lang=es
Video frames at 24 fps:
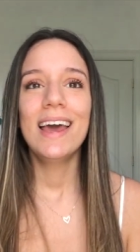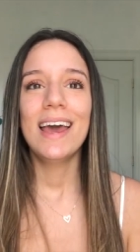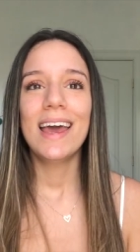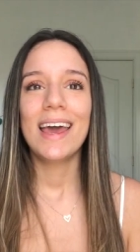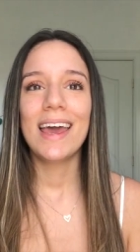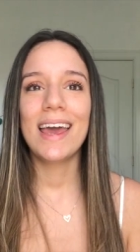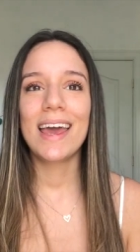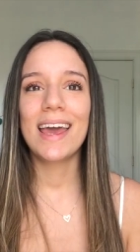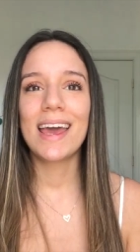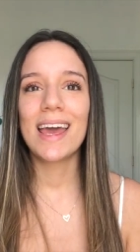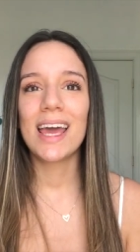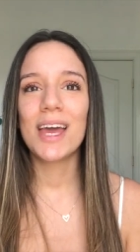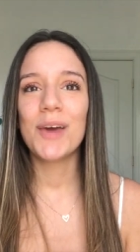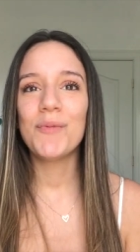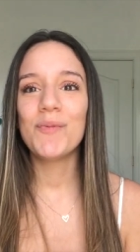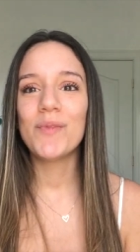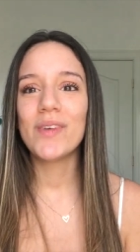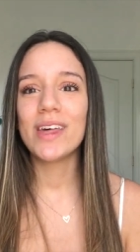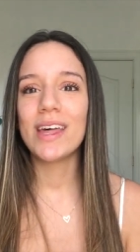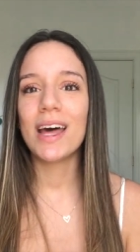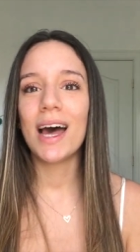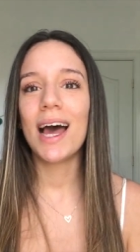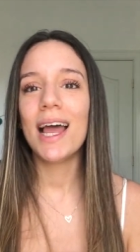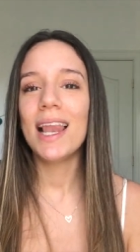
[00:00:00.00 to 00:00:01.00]
eh,
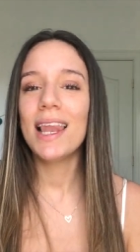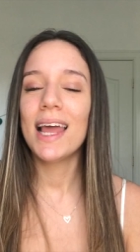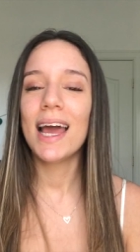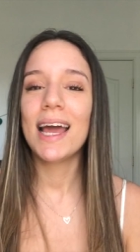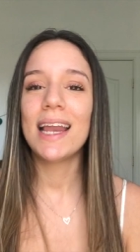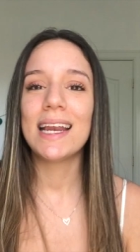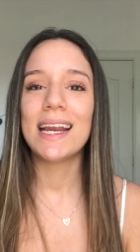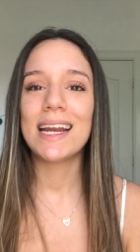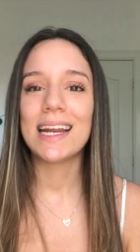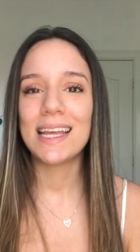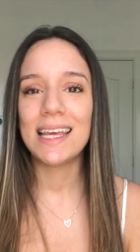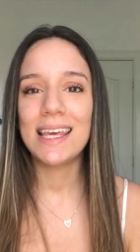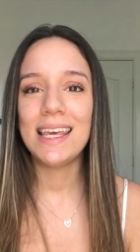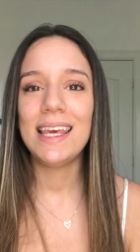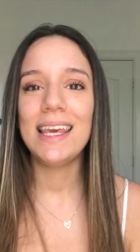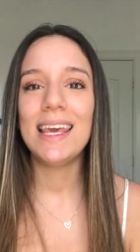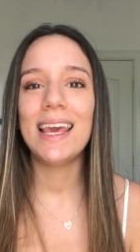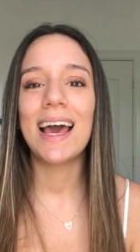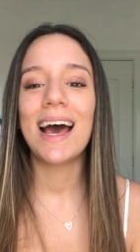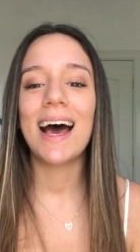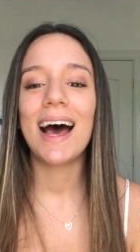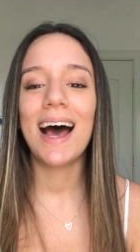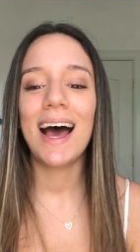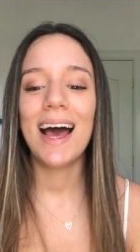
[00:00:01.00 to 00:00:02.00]
me da la
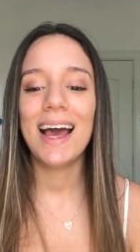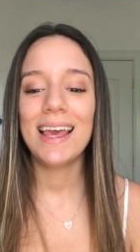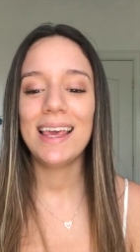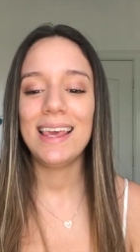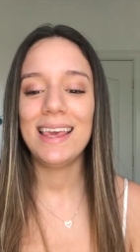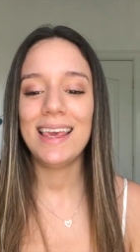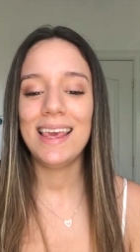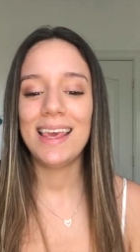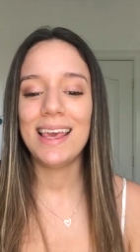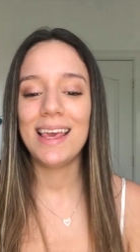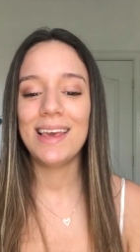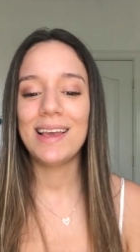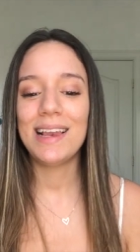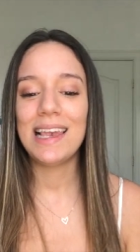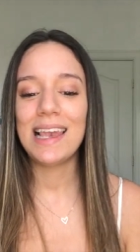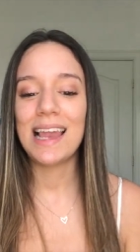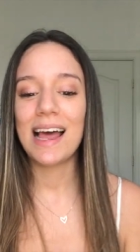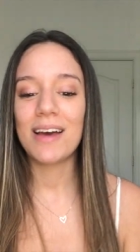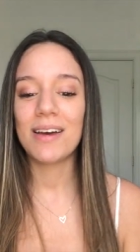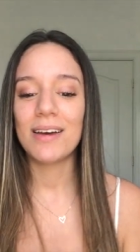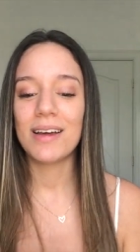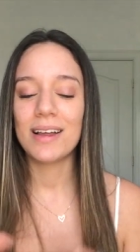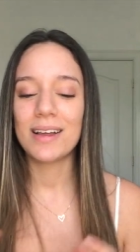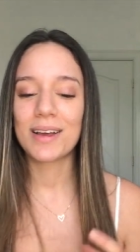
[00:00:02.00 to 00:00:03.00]
energía y
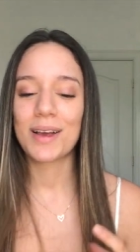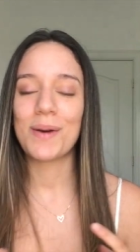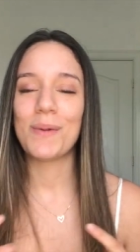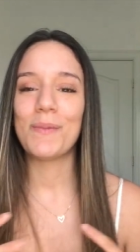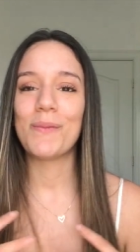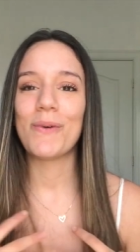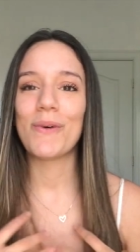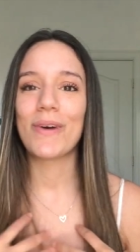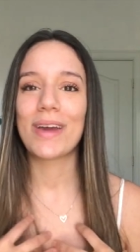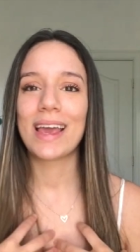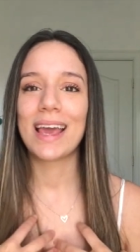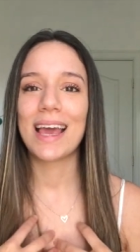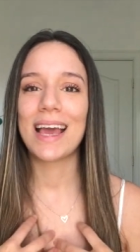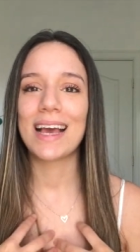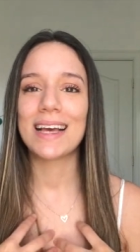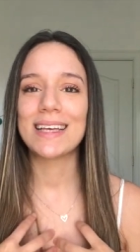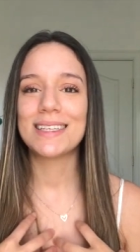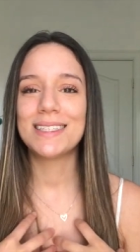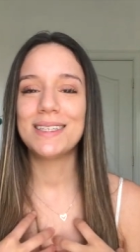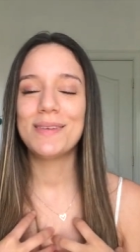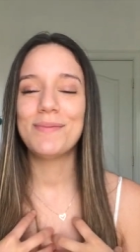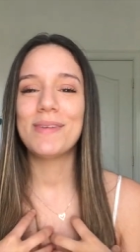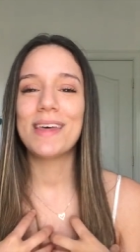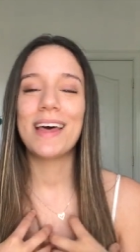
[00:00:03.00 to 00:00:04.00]
la, como que,
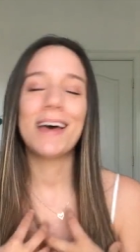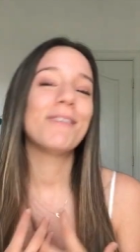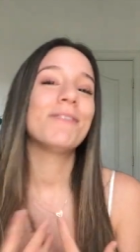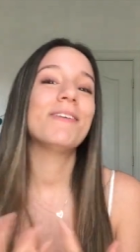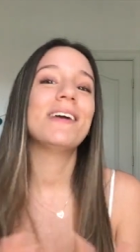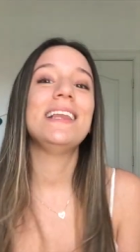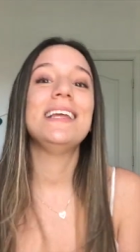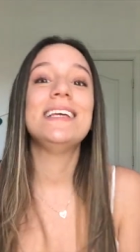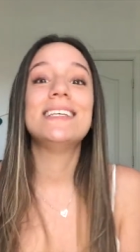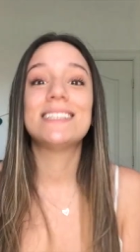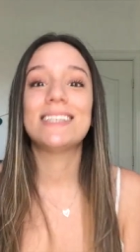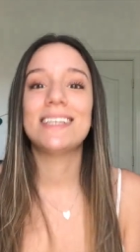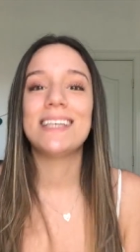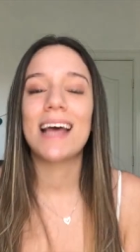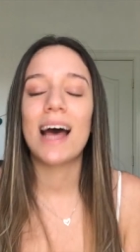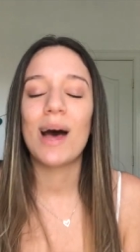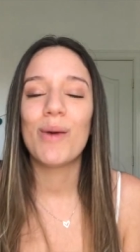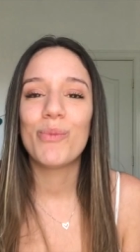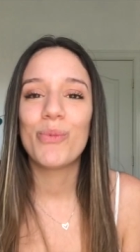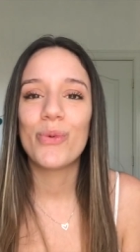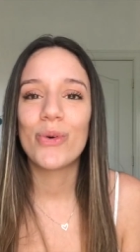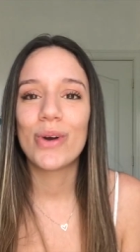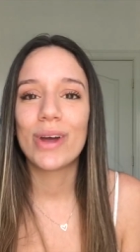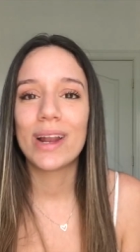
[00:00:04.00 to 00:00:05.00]
sí, me da
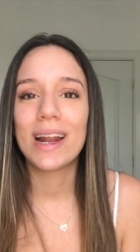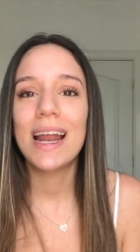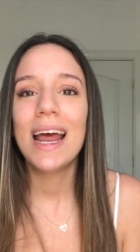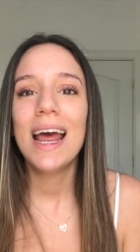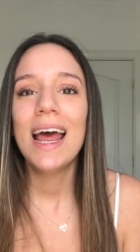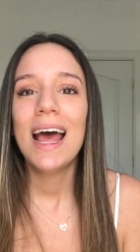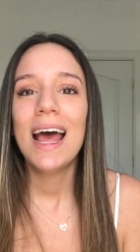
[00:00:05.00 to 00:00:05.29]
felicidad poder,